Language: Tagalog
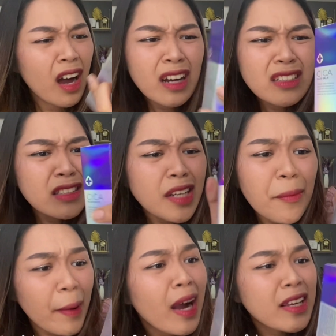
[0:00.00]
Ang ganda
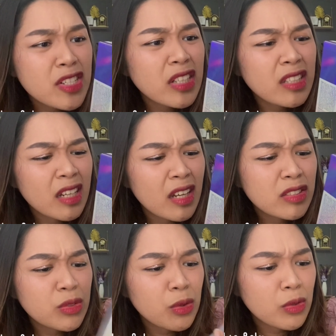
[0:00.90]
ng packaging
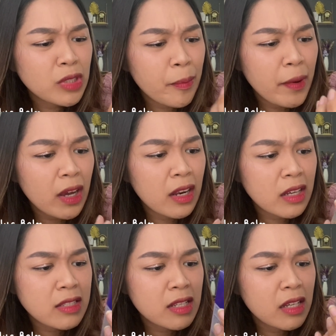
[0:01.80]
nila, no?
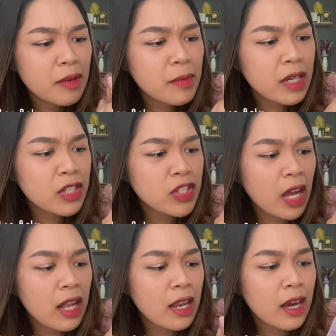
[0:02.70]
Napakalakas talaga
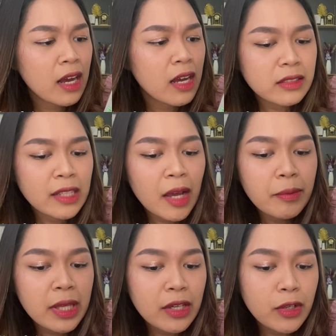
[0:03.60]
makasyala. Ang
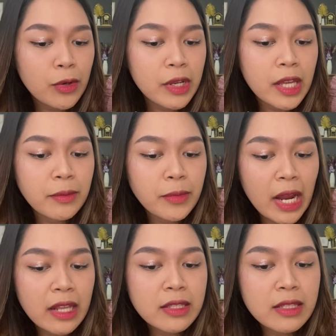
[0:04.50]
daming Korean
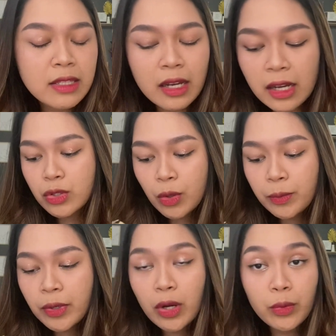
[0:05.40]
brands na
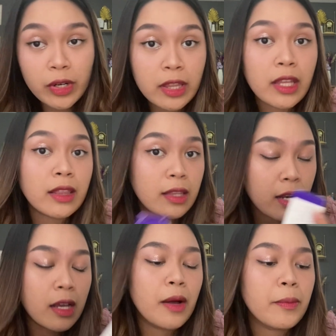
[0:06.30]
sobrang worth it
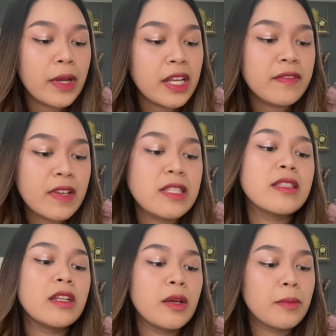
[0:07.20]
talagang
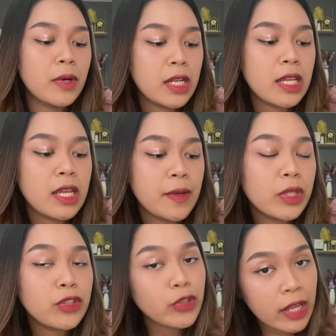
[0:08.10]
pag-investan ng money.
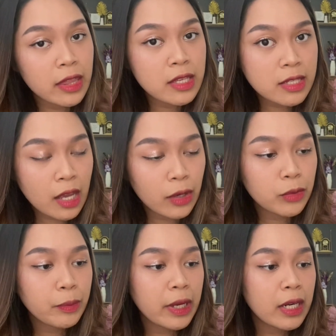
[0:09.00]
We'll try this
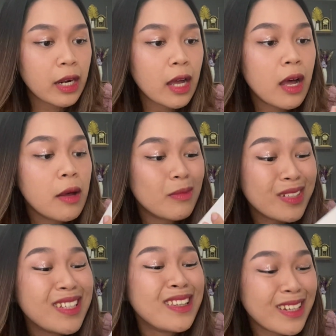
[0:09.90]
out para
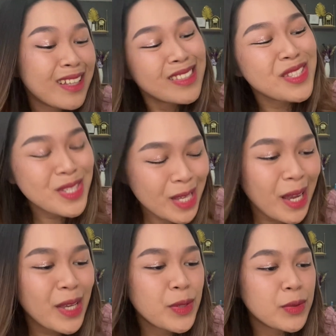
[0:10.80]
makita natin
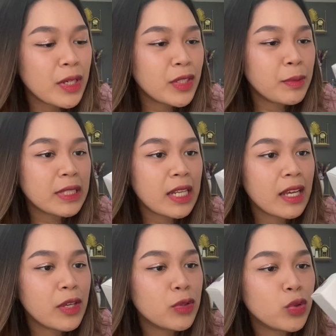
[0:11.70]
Zai kung ano ba
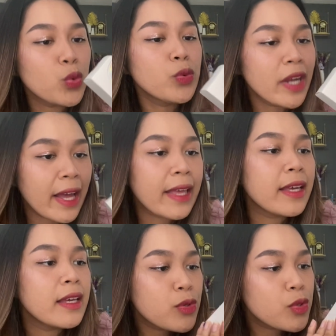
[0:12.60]
talaga yung
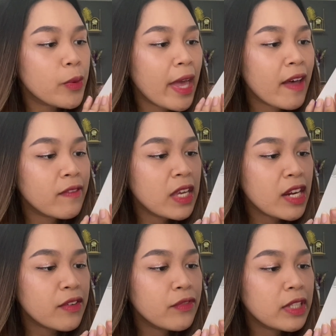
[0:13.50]
tunay. So we have
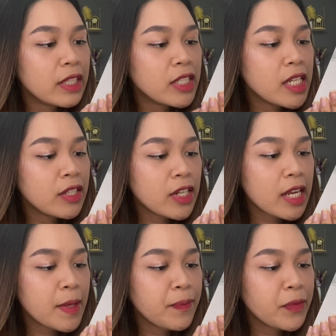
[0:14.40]
here filtering
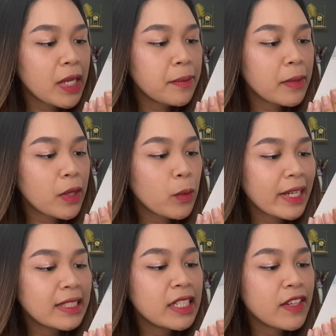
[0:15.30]
cream na may
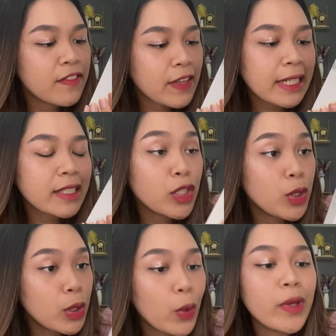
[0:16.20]
whitening effect
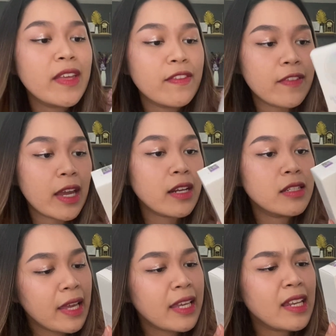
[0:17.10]
and glowing effect.
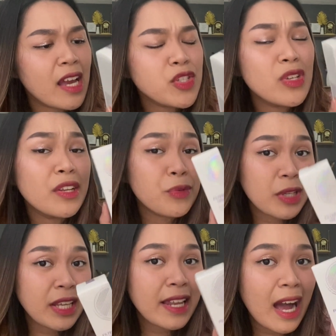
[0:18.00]
I can actually
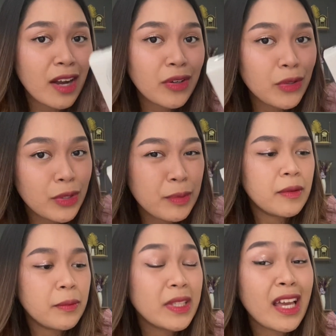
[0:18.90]
read Hangul,
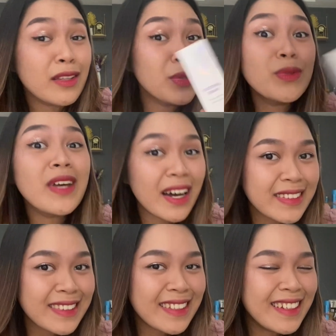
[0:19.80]
but I do
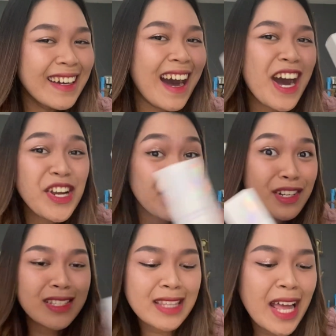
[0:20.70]
not
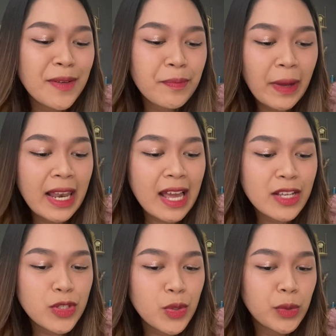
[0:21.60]
understand
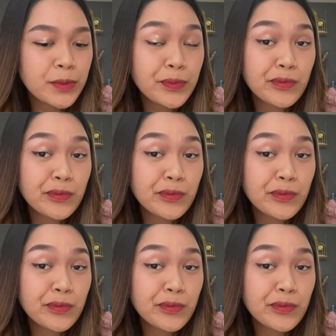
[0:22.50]
pala. So